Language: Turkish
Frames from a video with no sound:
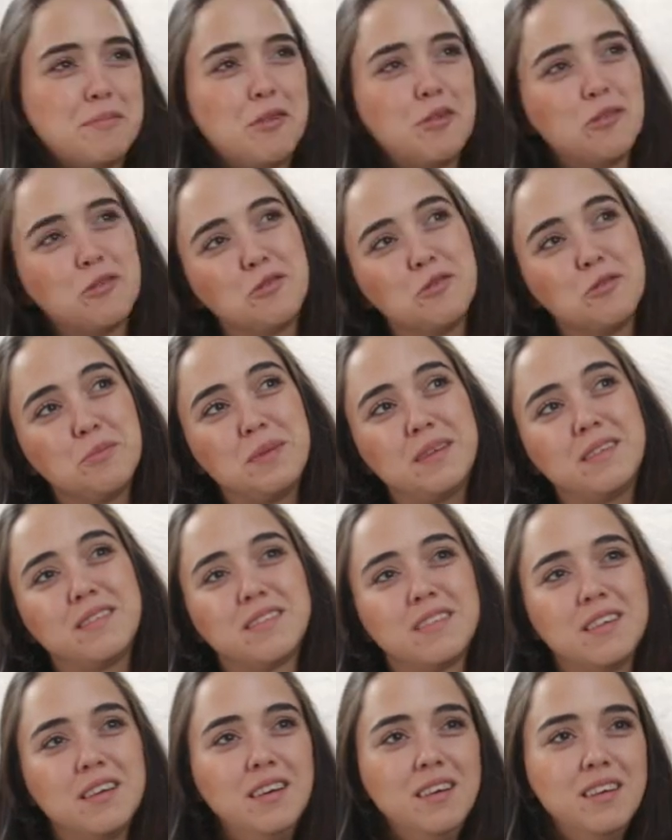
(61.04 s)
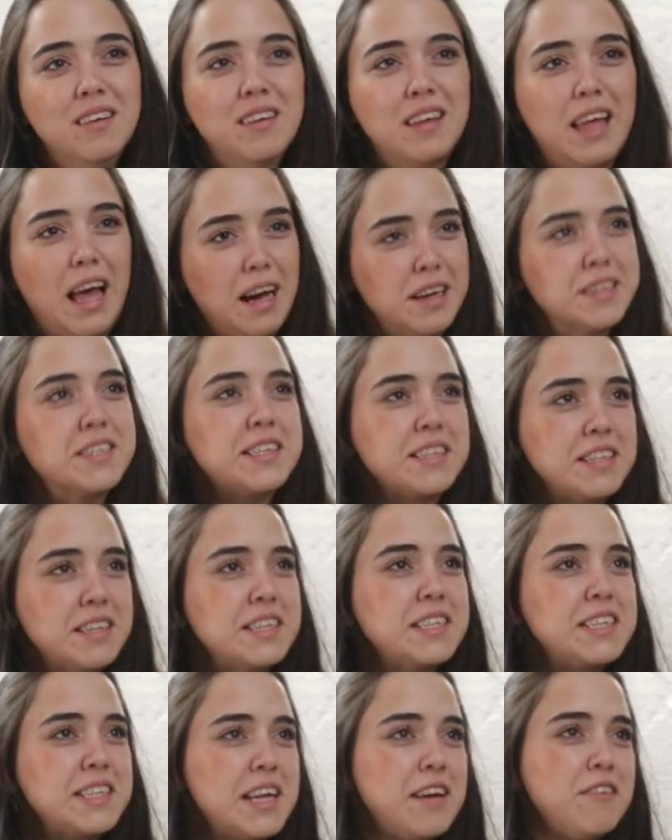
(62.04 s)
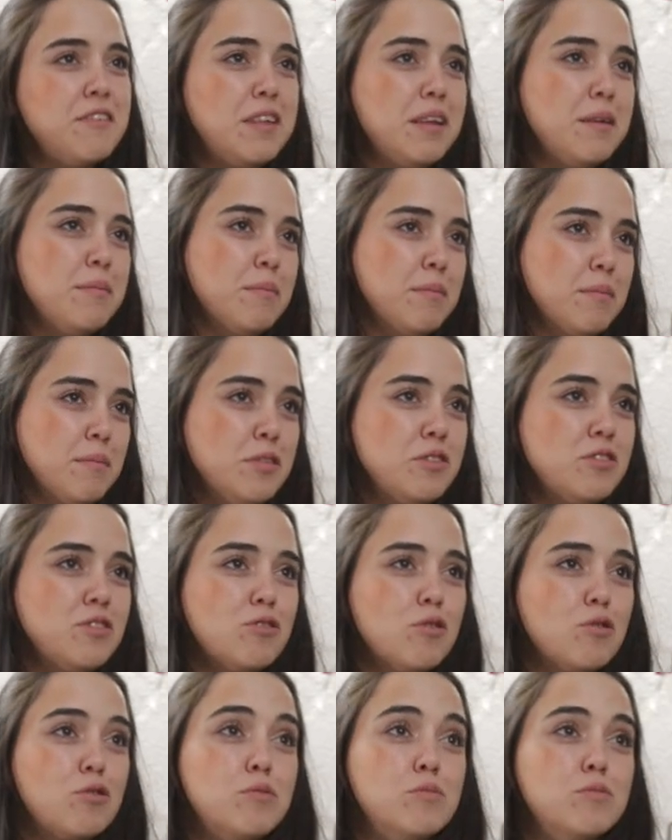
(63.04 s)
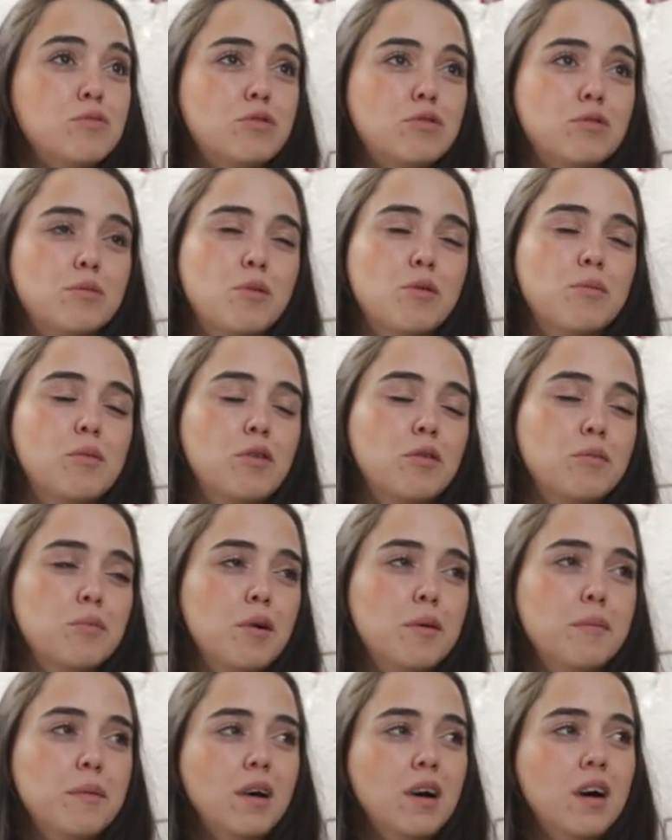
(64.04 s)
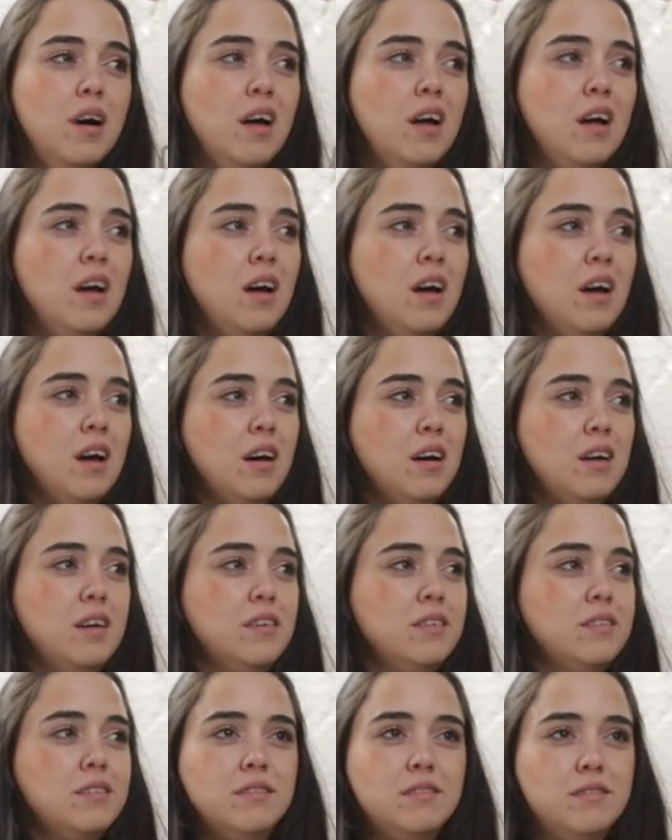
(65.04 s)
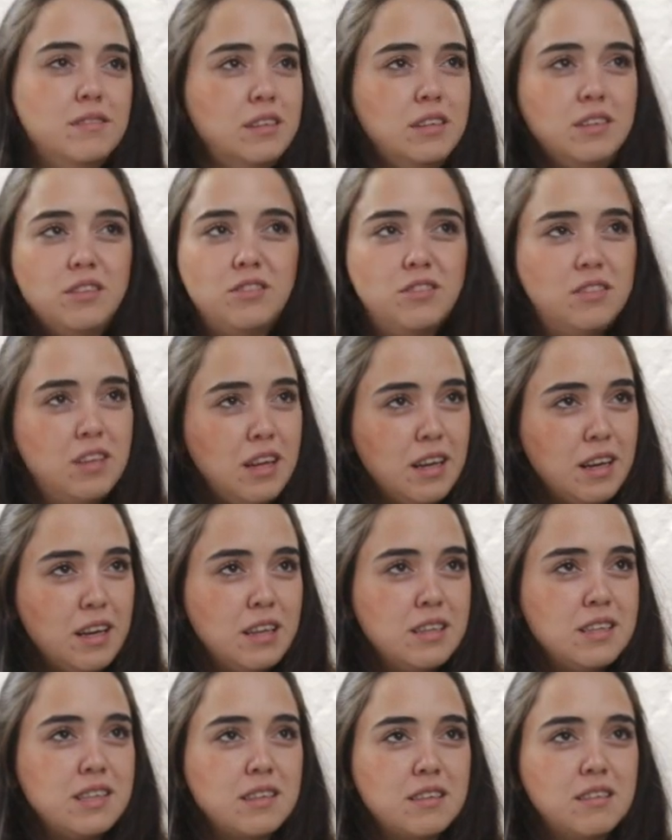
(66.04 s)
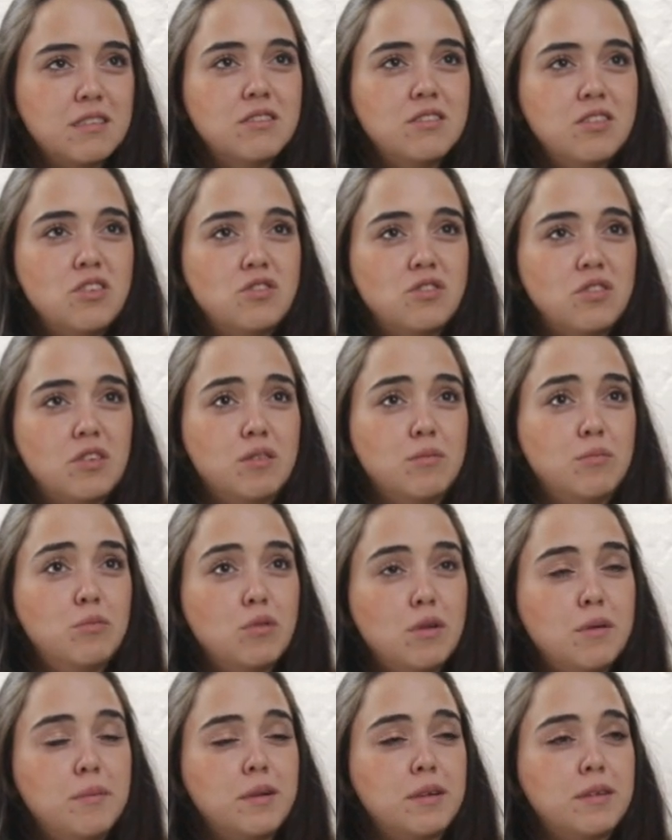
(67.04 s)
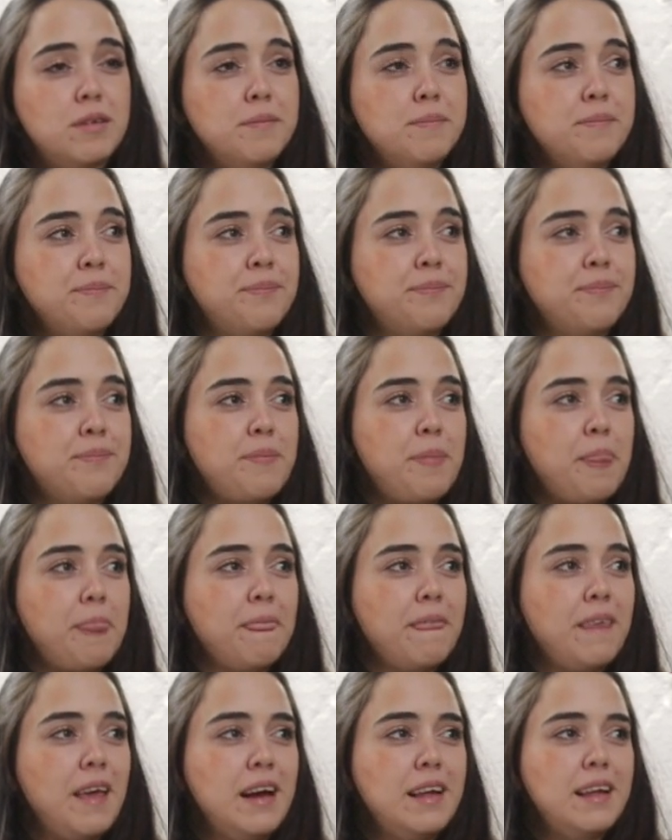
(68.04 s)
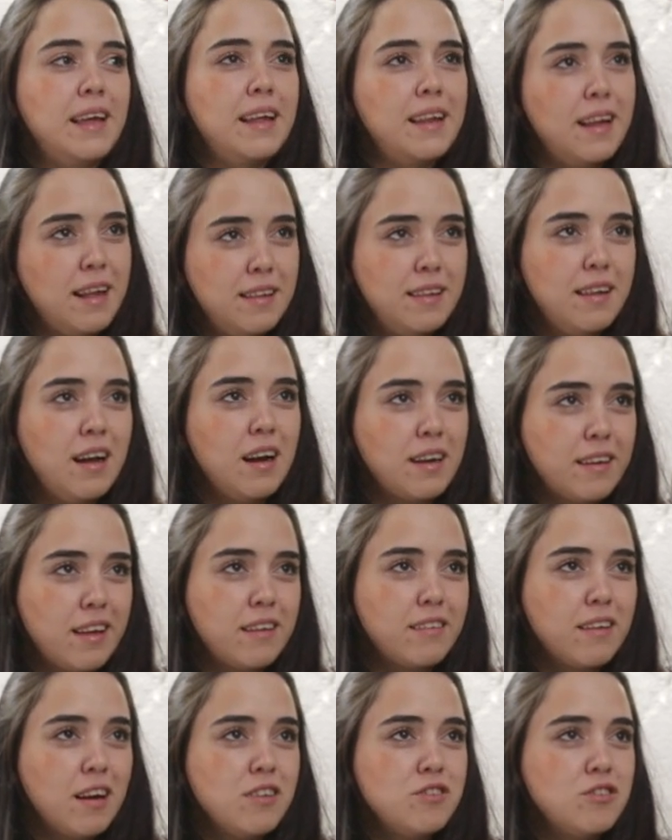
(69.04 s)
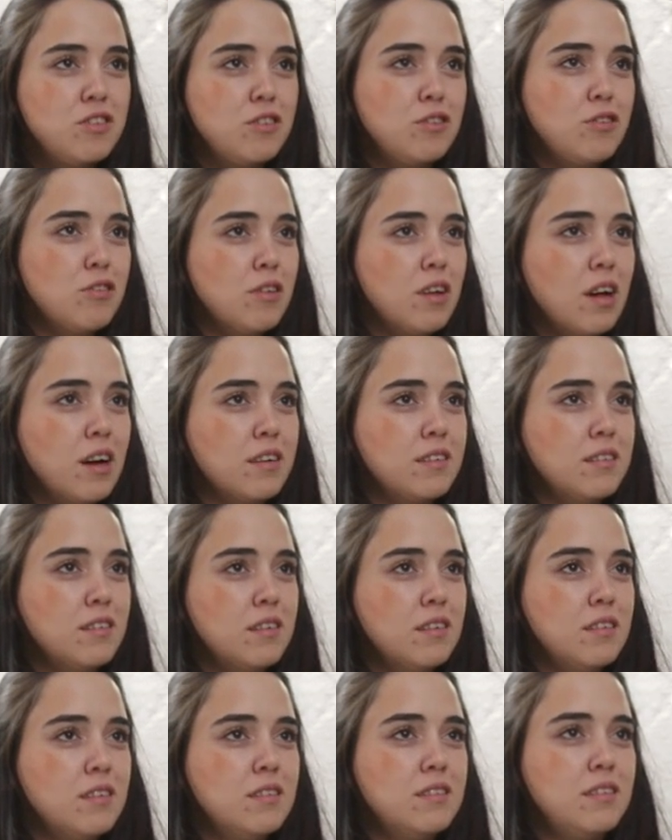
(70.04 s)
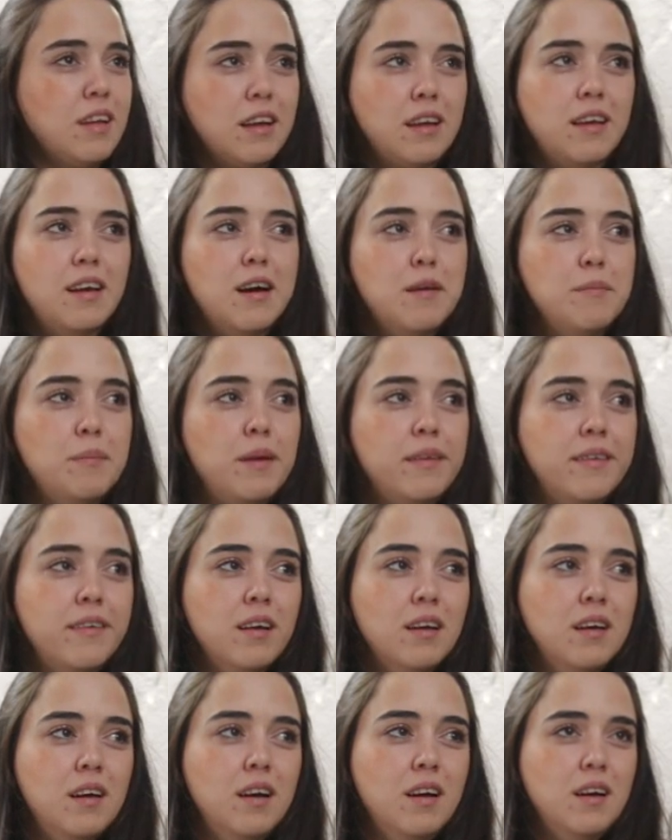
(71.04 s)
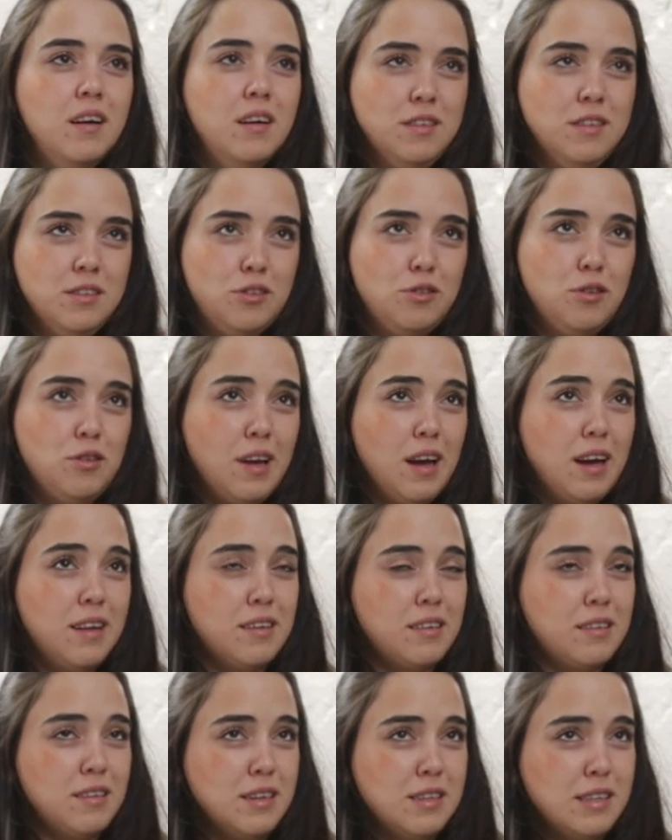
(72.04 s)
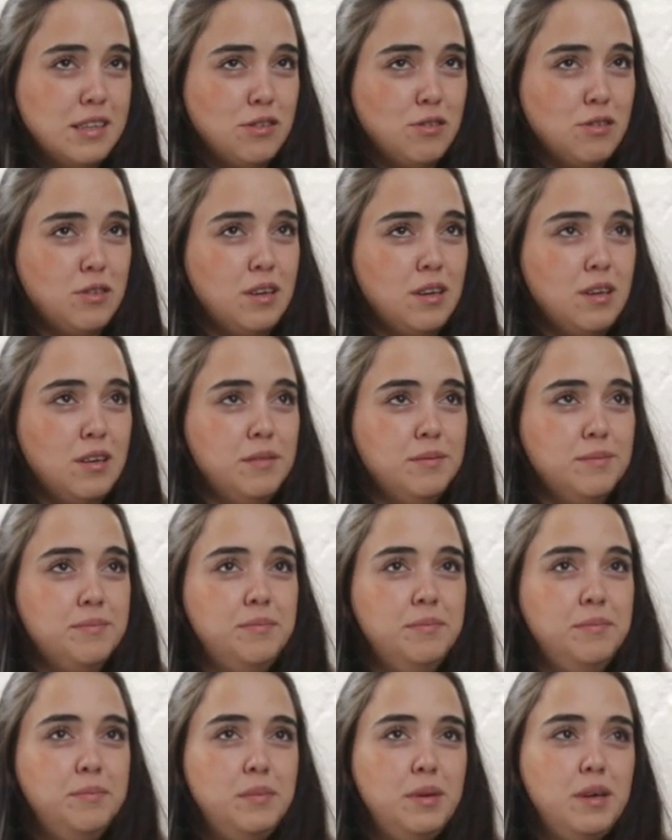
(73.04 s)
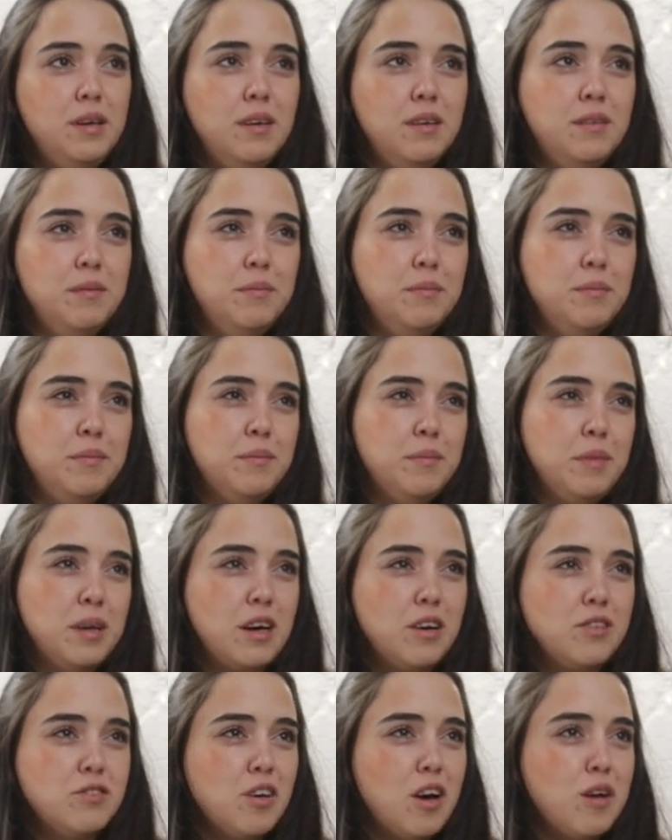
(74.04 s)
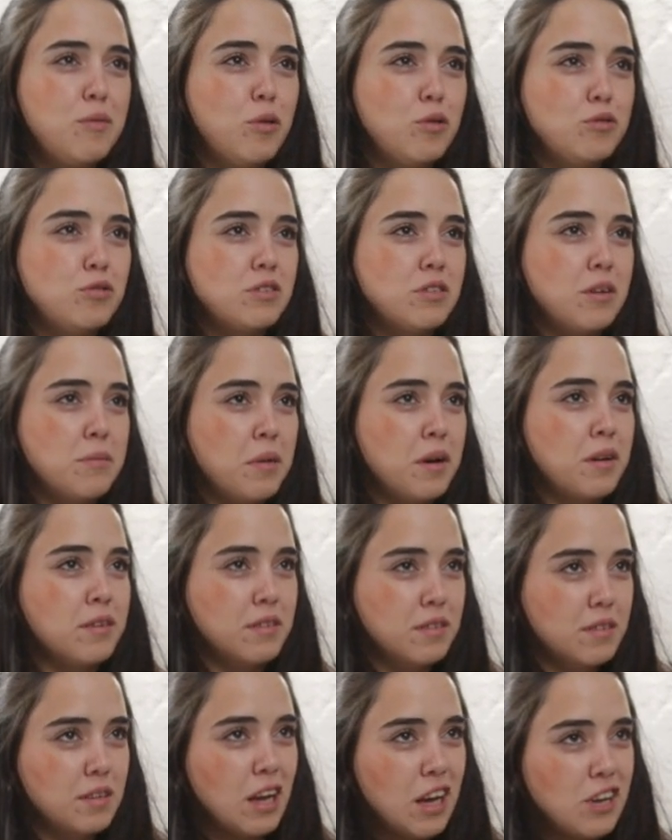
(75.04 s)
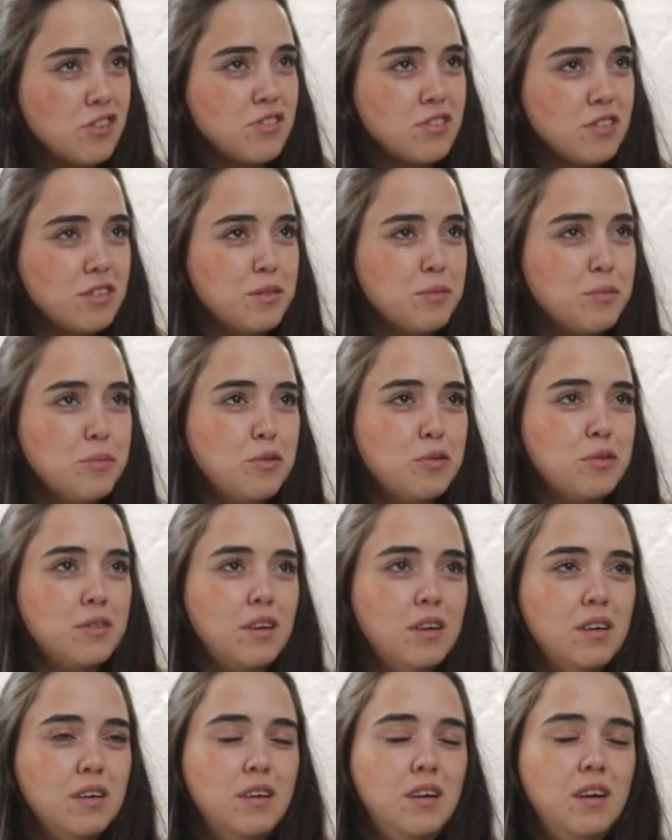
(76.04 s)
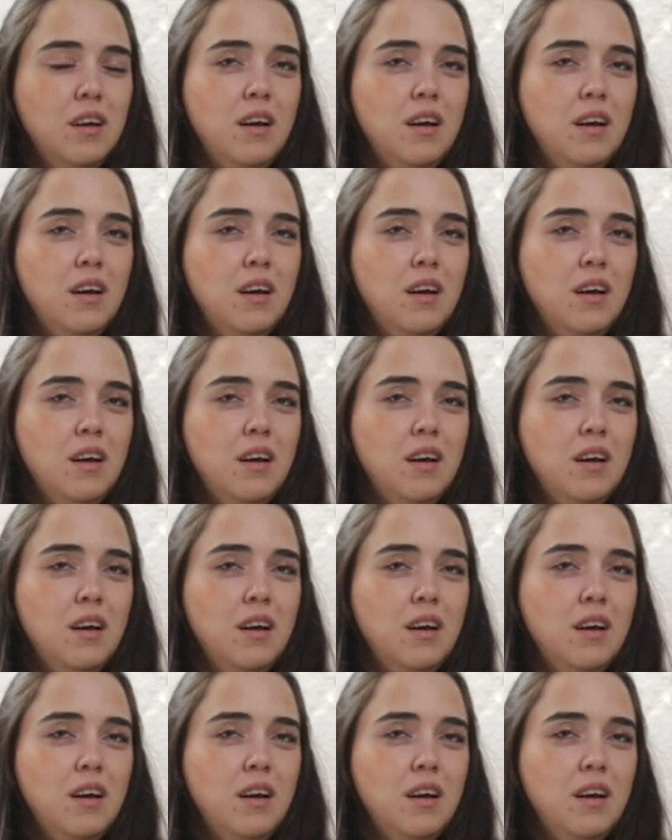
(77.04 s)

Okul bitti. Yani aslında sevdiğim için okumuştum o bölümü ama ee, işle ilgili sıkıntı yaşadım, bulamadım. Yani genelde erkek tercih ediyorlardı. Denk gelmedi. Sonra geldikten sonra bir birkaç ay boş zaman geçirdim burada.